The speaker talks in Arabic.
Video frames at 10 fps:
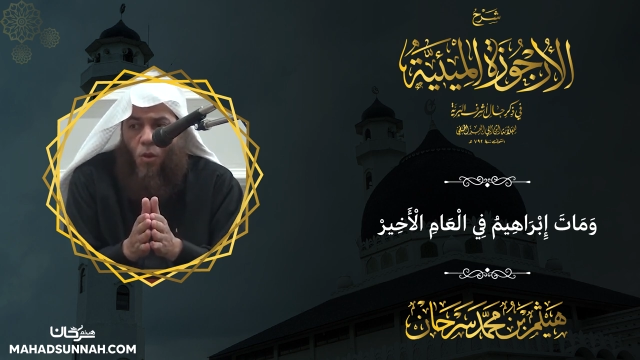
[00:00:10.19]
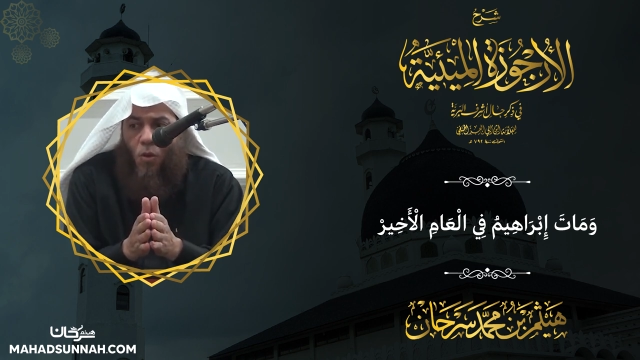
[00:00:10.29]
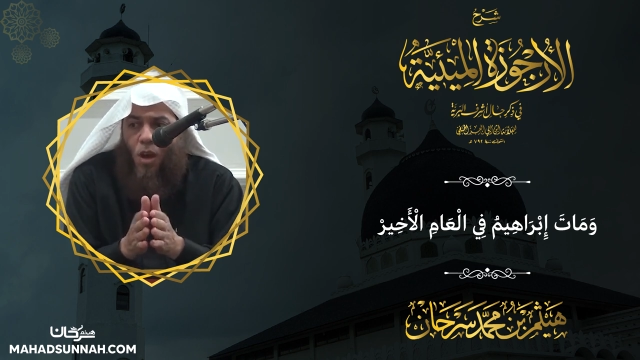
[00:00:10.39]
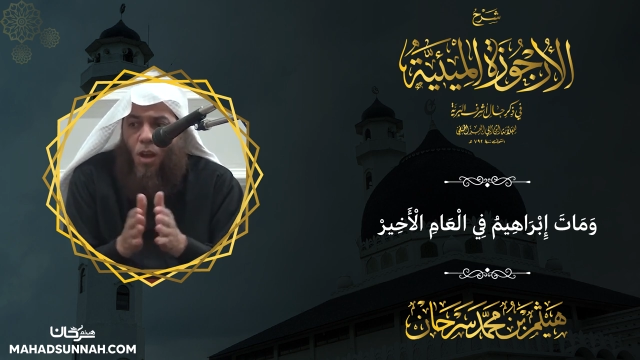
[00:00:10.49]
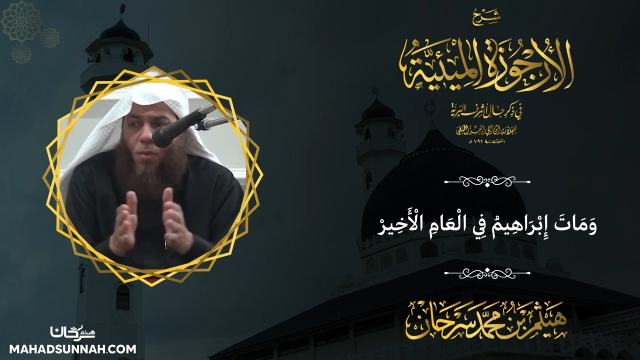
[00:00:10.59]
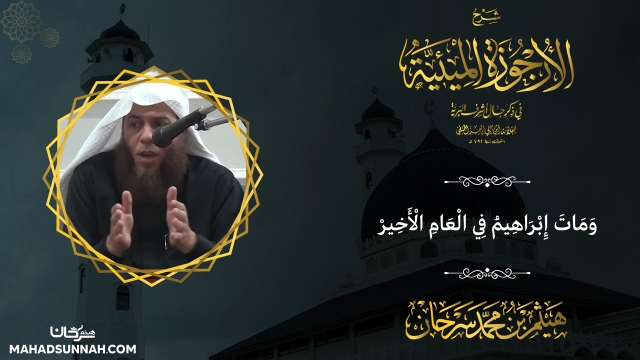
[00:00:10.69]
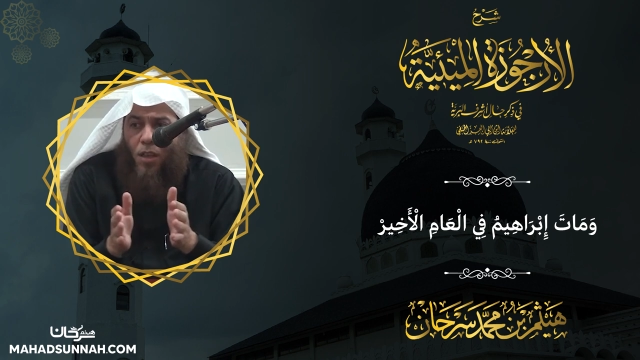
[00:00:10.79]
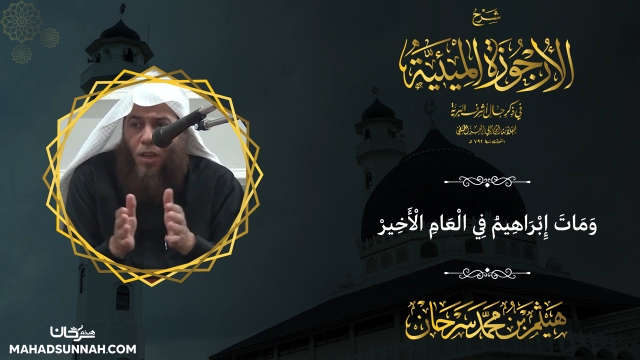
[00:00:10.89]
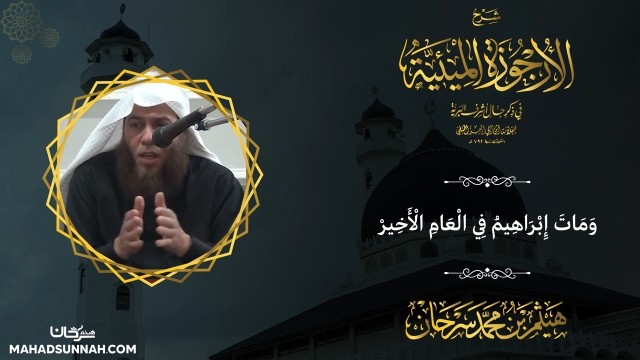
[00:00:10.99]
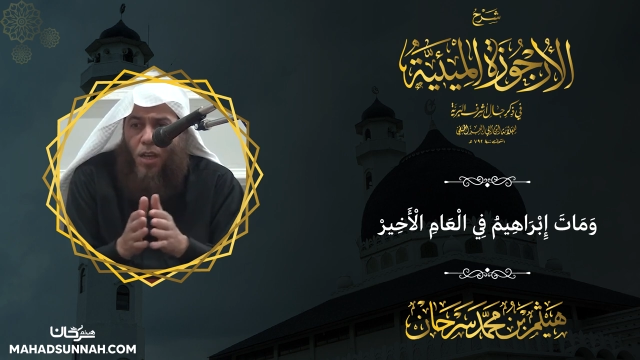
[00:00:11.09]
وقال
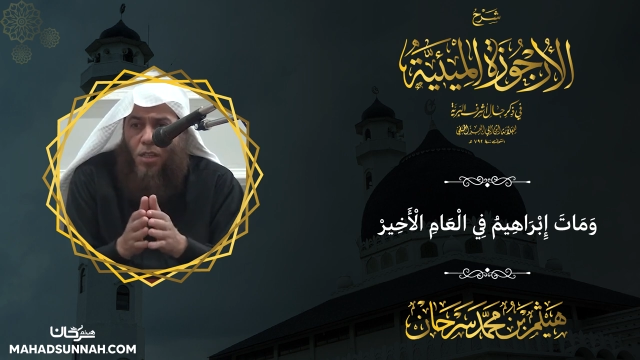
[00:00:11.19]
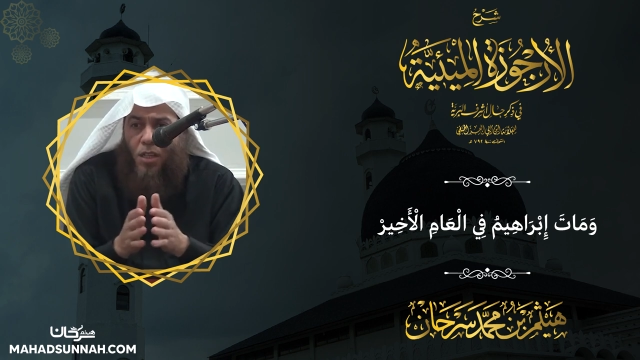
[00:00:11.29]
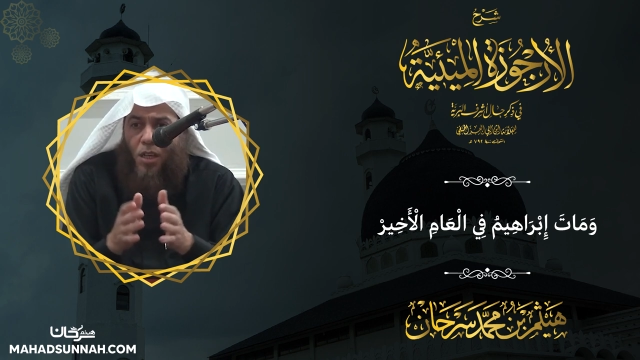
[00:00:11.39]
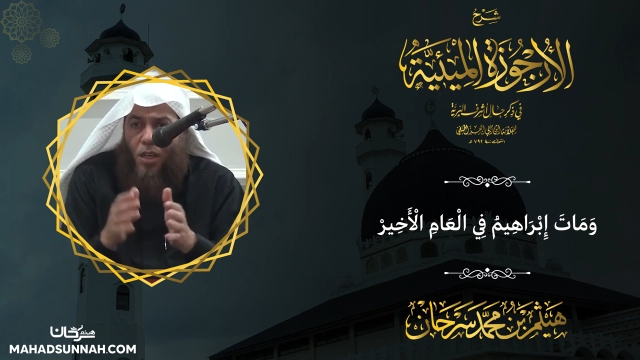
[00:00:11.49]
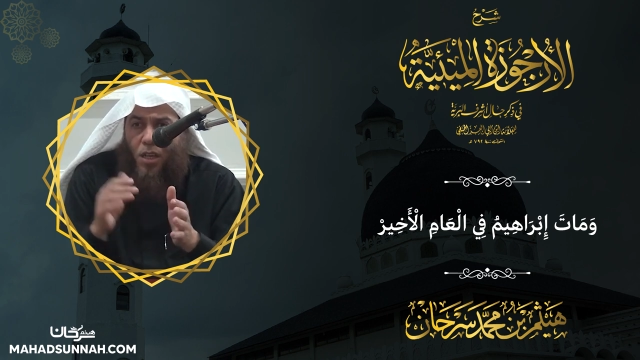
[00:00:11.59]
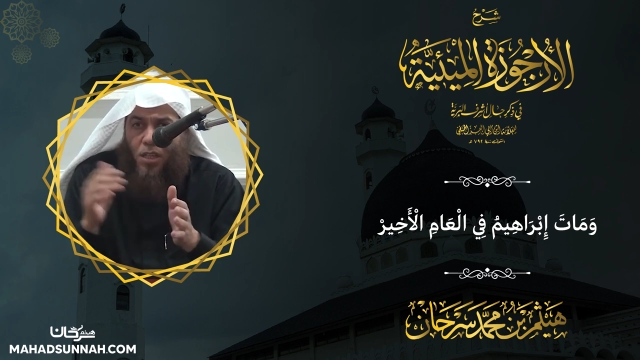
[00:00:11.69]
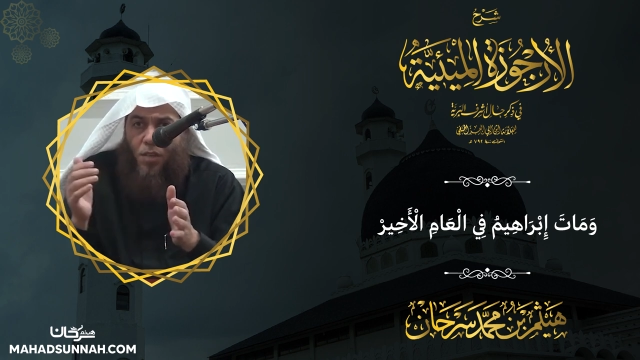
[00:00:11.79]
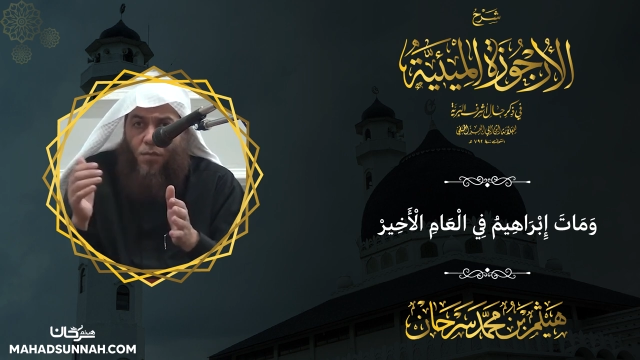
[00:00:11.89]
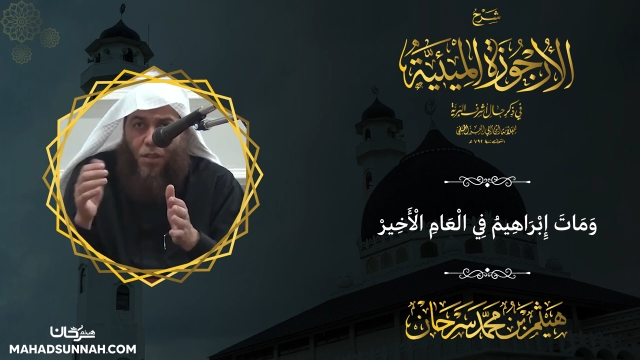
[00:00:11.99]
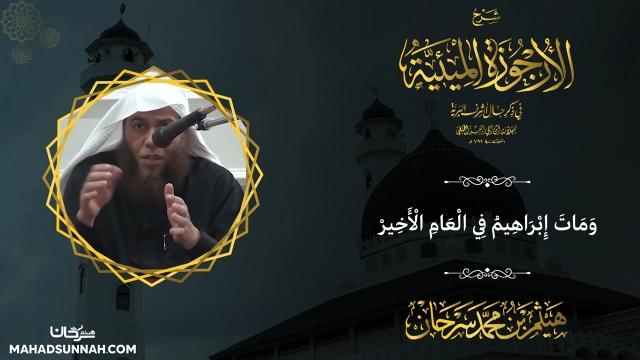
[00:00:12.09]
بعض الناس أن
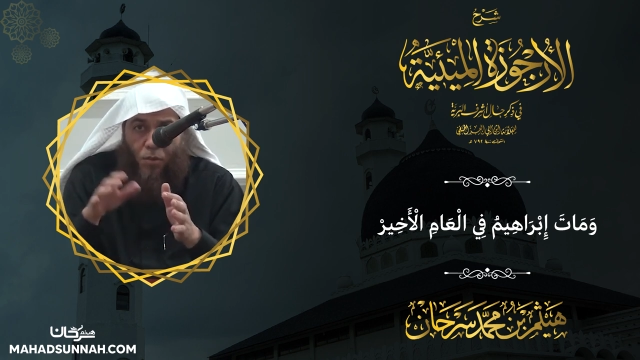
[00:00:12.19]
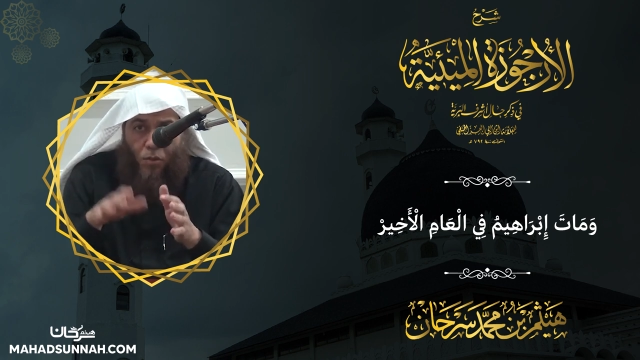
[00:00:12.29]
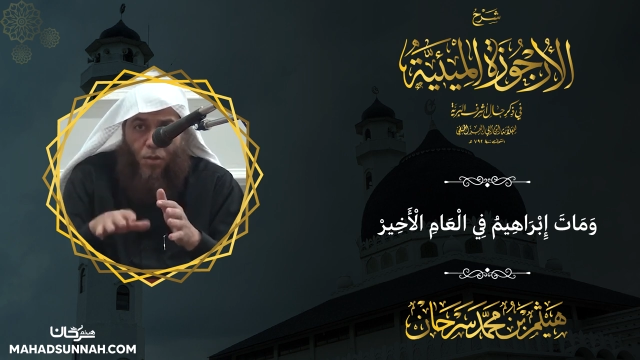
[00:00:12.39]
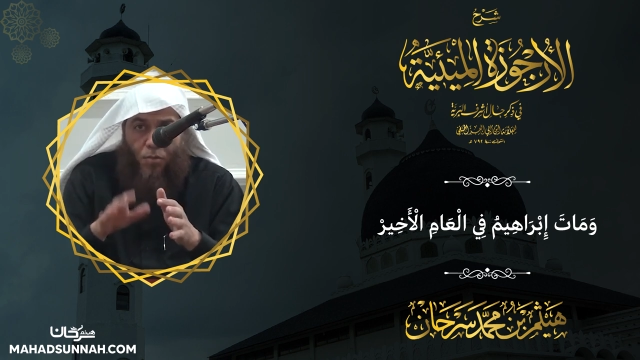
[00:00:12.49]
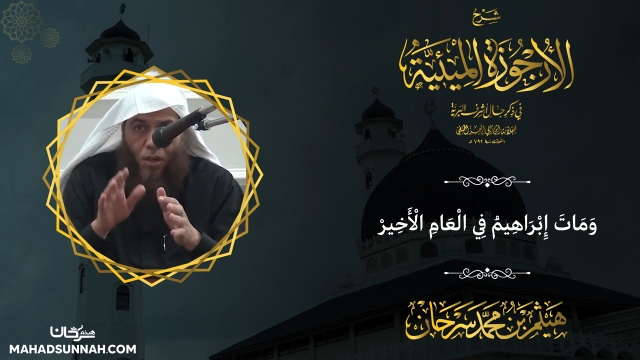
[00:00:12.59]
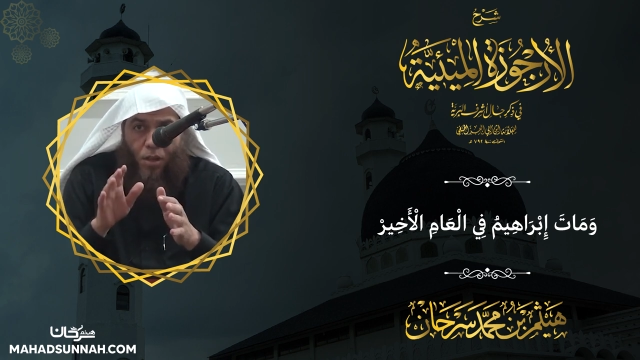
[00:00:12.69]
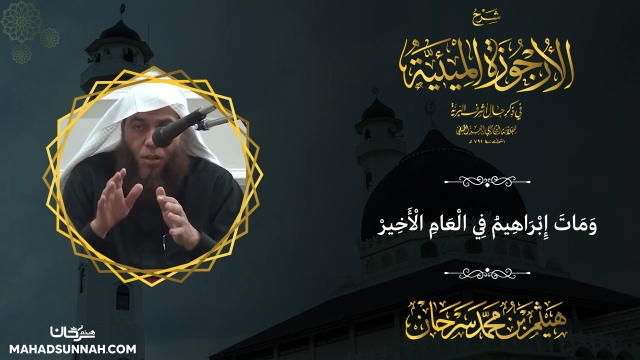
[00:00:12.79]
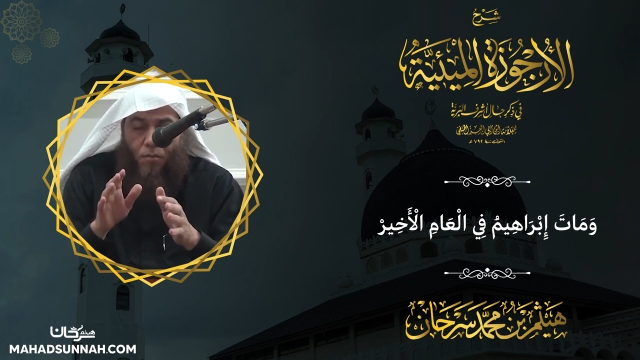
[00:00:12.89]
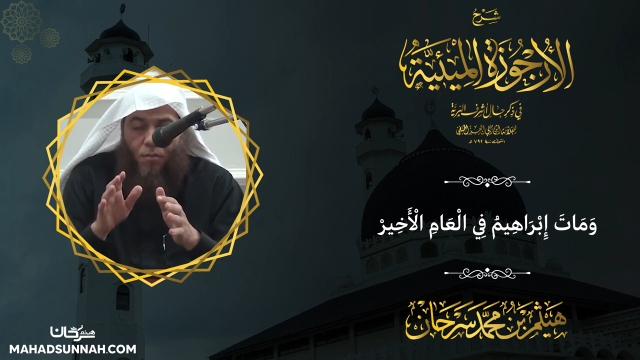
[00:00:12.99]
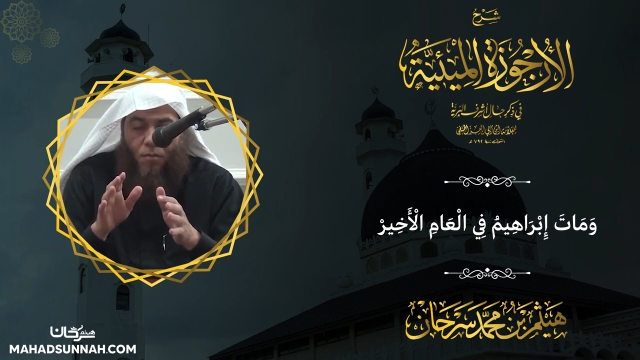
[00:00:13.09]
انكسفت لموت
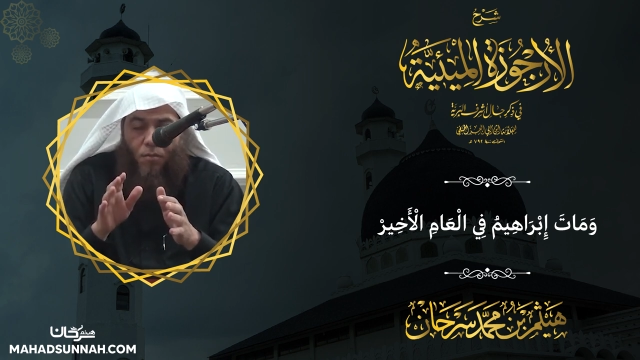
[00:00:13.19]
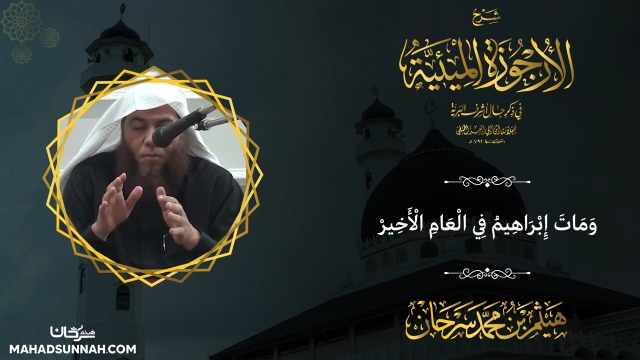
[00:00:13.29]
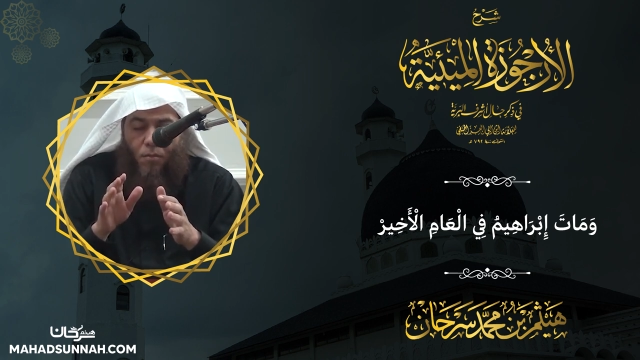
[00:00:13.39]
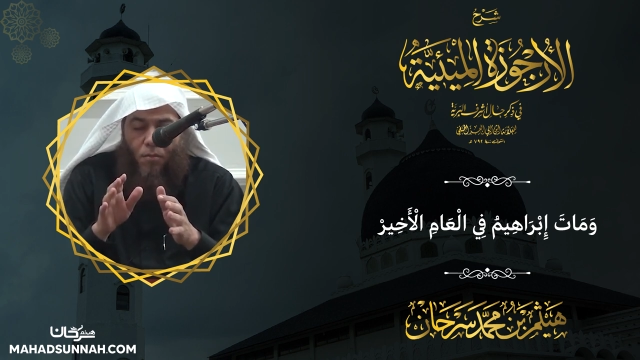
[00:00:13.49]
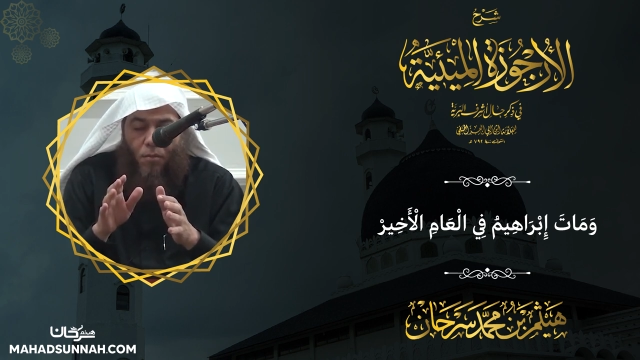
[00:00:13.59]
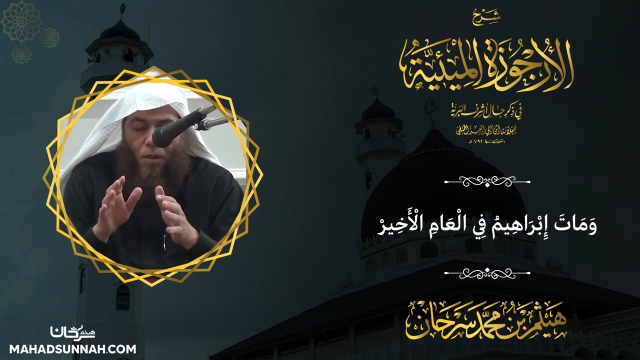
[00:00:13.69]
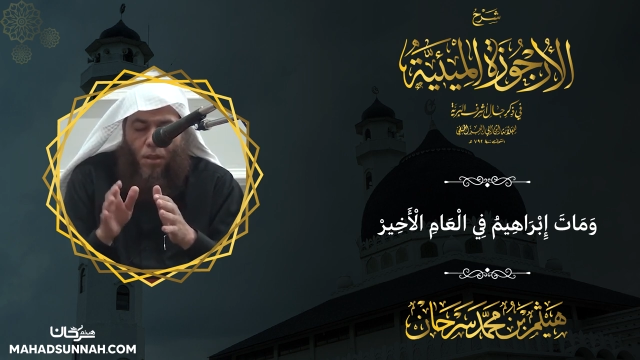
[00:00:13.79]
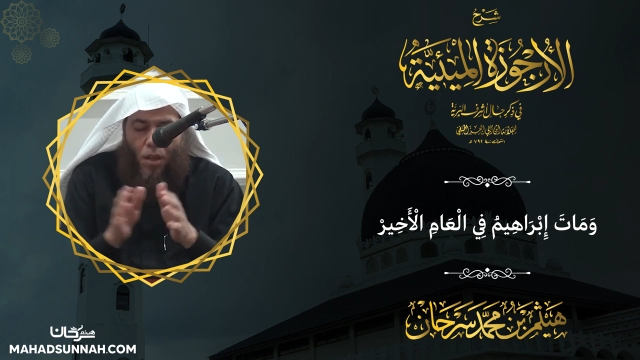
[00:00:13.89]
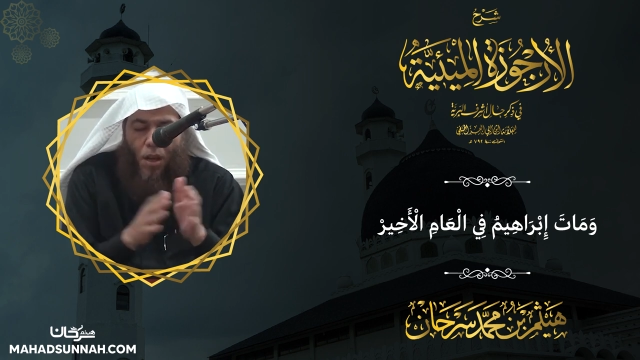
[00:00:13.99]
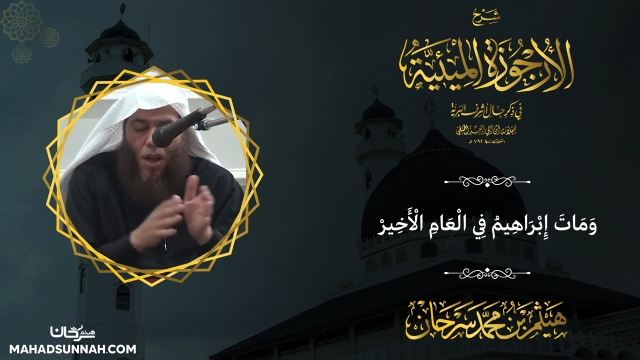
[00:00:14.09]
إبراهيم
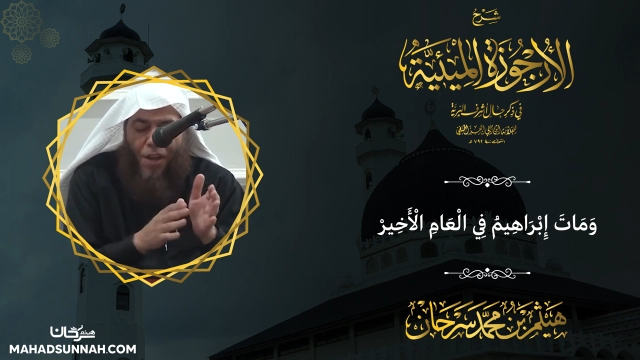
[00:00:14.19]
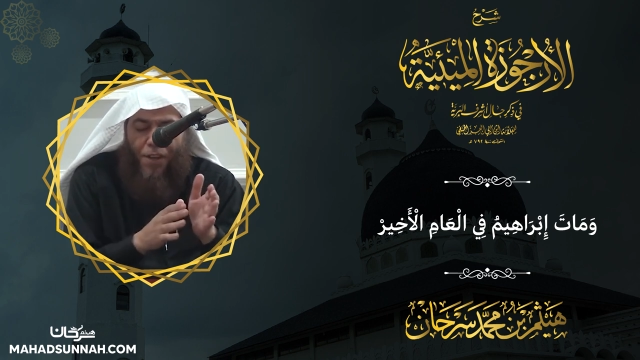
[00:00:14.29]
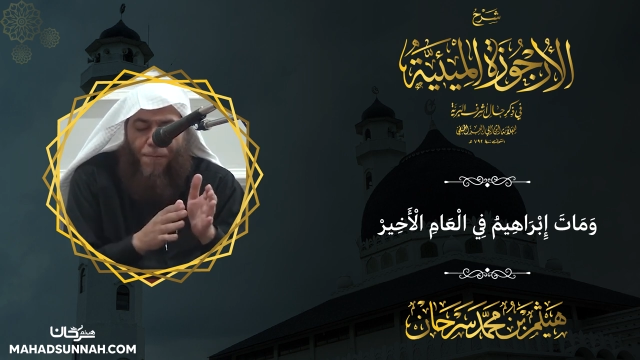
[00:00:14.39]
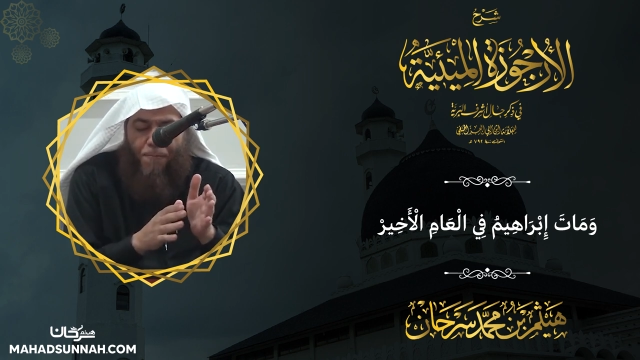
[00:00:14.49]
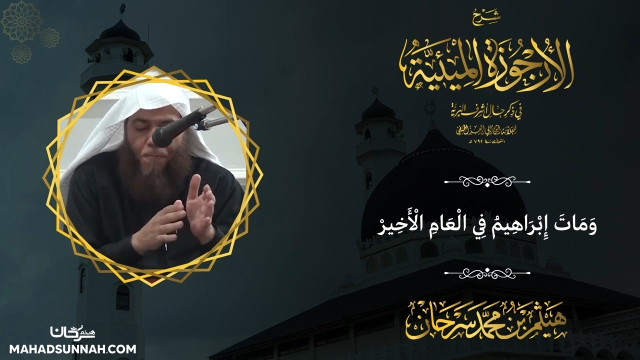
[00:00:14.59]
رضي الله عنه